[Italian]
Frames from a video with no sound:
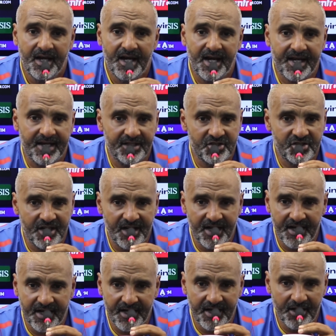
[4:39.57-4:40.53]
a
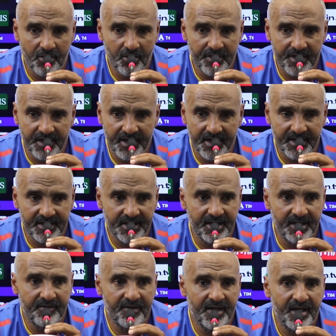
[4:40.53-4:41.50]
cancellare le cose
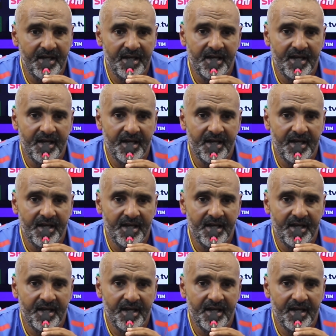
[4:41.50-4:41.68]
negative,